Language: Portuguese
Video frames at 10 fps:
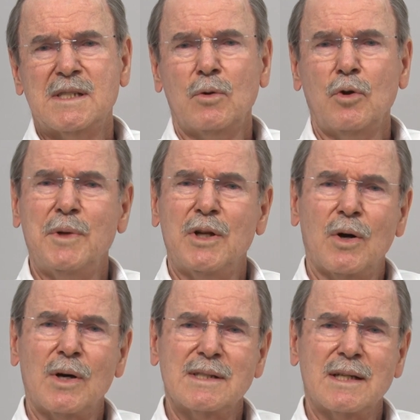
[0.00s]

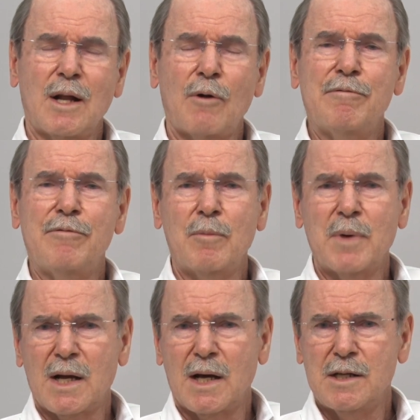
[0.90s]
luminosa na alfombra
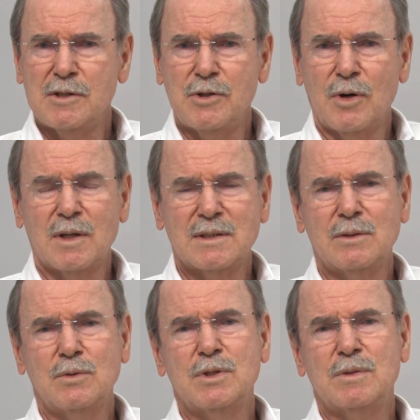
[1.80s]
cariciosa
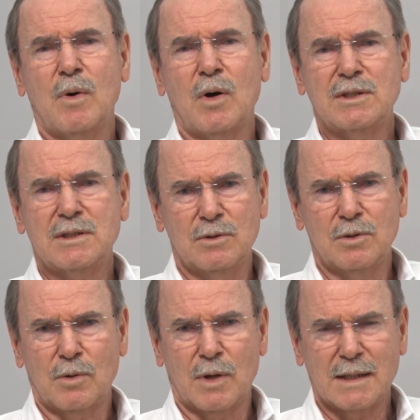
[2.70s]
dos bosques do
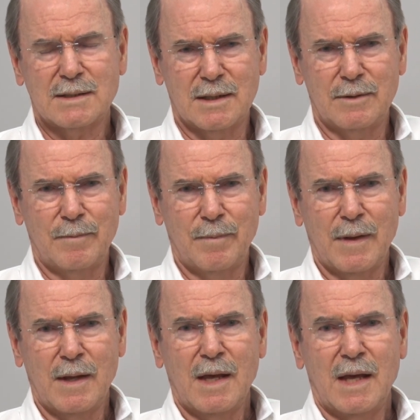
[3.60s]
coração.
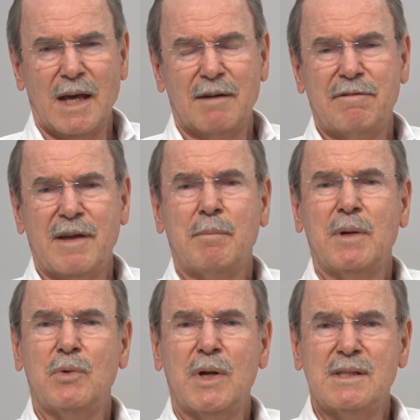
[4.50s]
É a fé
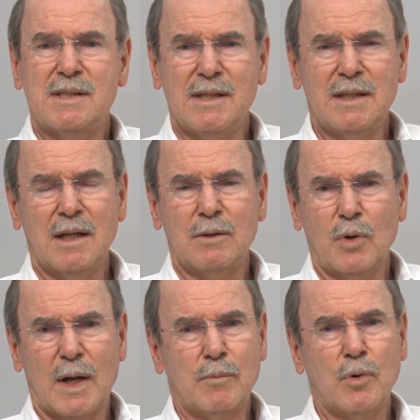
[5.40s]
amadurecida no
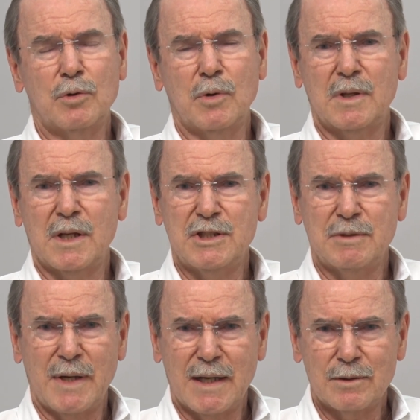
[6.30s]
labor do
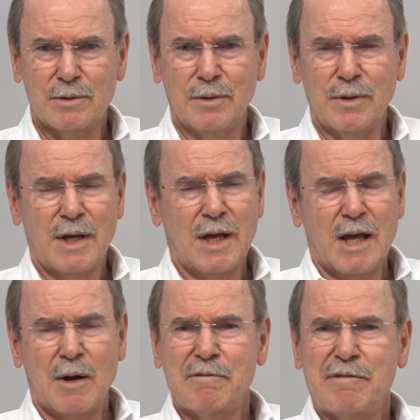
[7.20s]
entendimento,
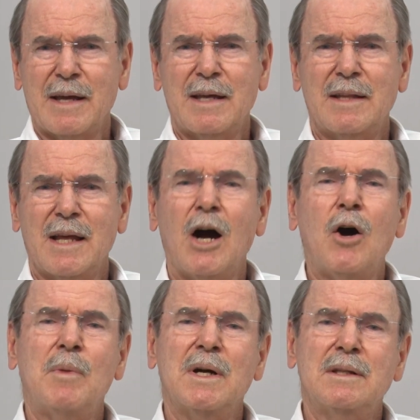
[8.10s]
é uma fé que tem
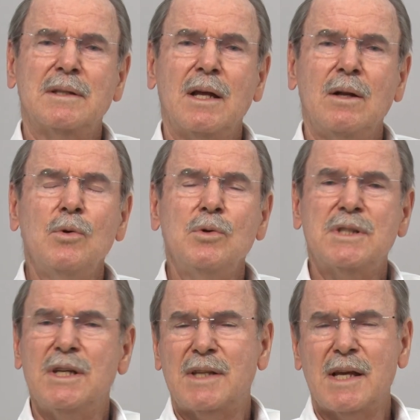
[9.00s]
alma, que tem luz,
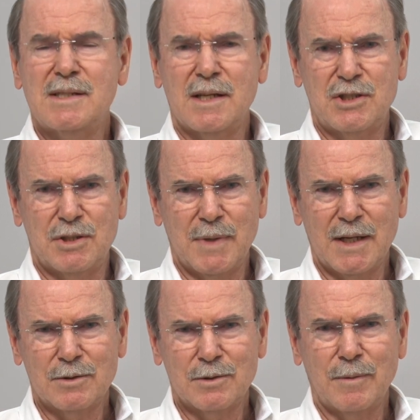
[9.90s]
que tem
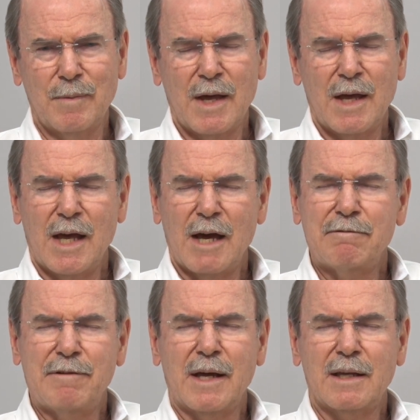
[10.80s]
sentimento, é a
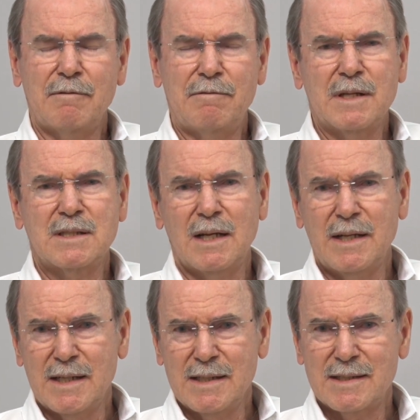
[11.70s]
fé que fez
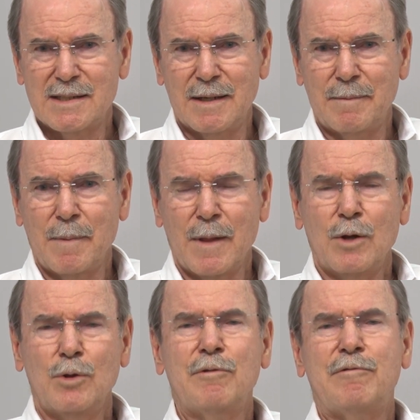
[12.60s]
aliança
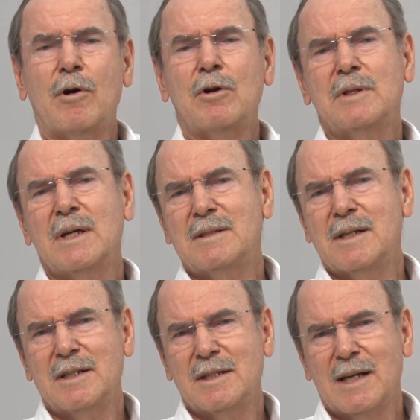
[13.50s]
no foro da
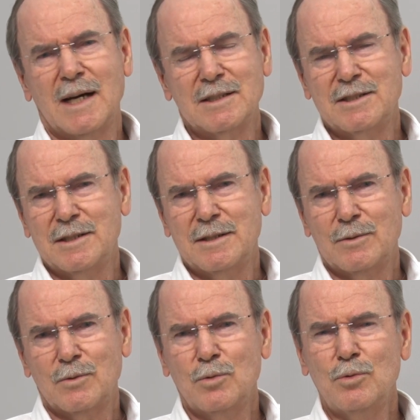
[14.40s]
eternidade
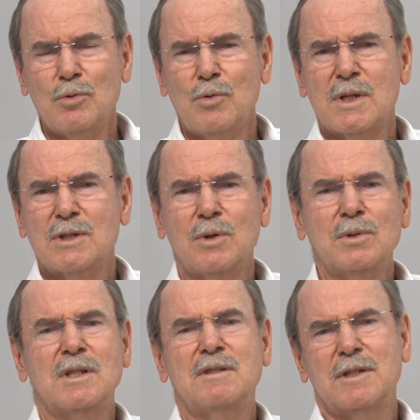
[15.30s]
com duas
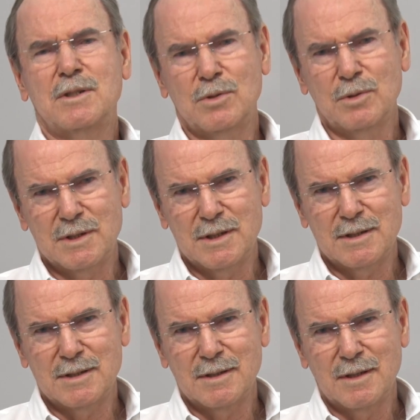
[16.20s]
outras
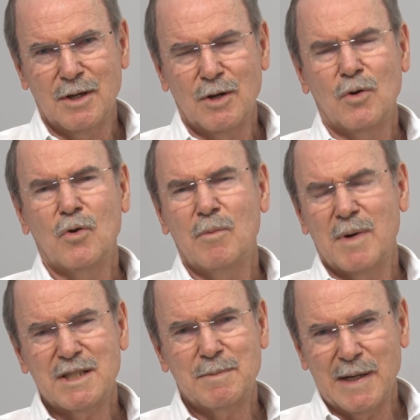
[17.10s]
virtudes, uma a
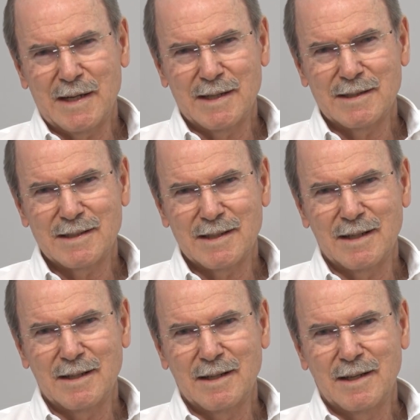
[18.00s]

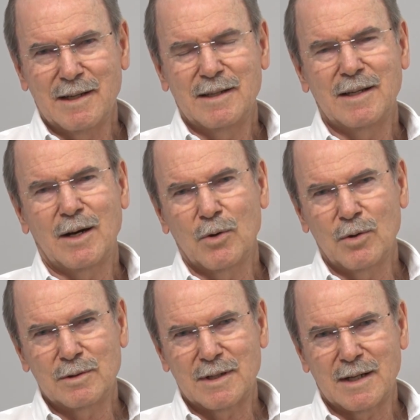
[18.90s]
esperança e a
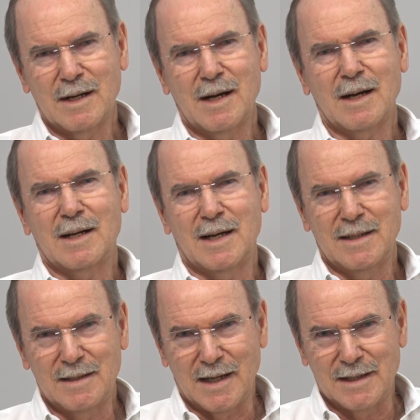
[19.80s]
outra a
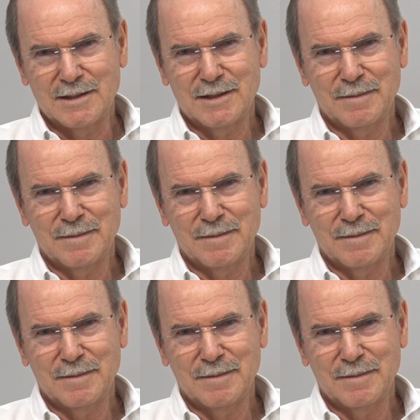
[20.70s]
caridade.